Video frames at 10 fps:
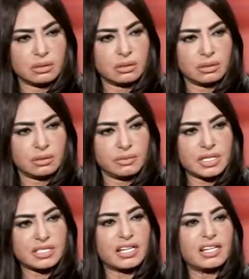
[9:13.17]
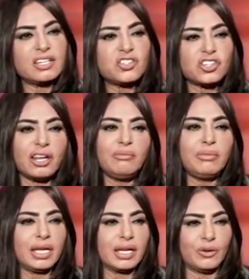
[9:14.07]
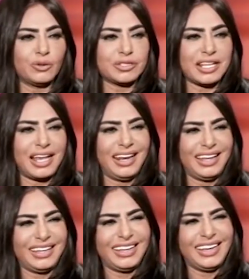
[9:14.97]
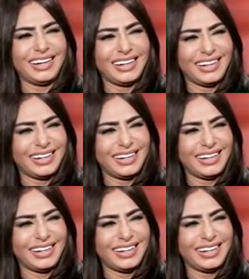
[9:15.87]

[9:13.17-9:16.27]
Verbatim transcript: لا ما استنيتش لما يتجوز عليا